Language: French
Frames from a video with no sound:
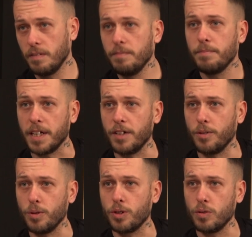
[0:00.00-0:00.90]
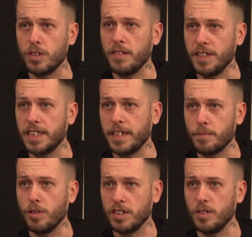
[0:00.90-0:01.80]
pendant deux jours, vous avez cinq
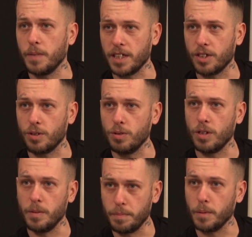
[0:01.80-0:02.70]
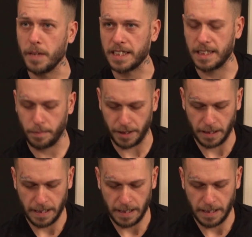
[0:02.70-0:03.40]
poissons par jour euh, pour participer.